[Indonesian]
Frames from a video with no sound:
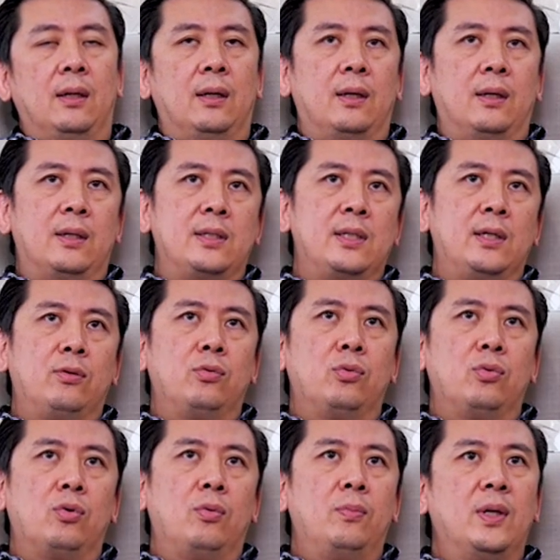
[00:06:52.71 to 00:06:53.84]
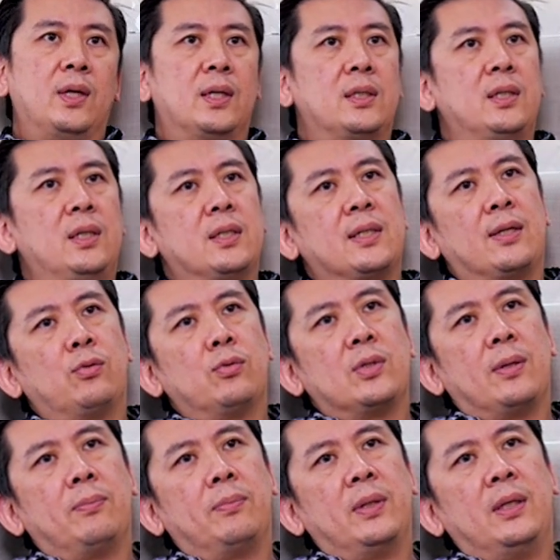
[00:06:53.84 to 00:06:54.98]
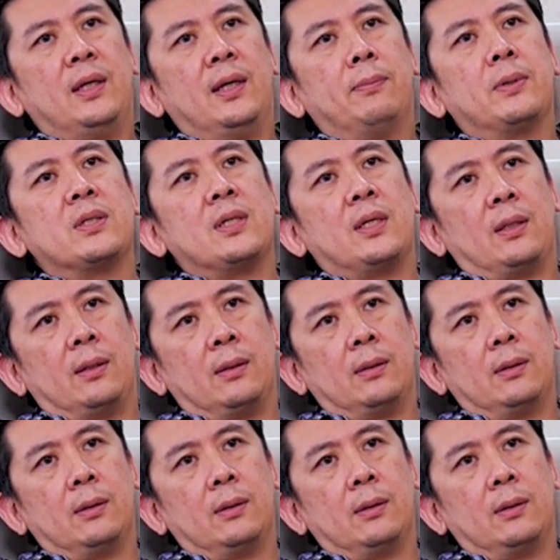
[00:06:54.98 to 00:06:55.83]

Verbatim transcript: Eh, resiko untuk komplikasi ya 1 sampai 3%.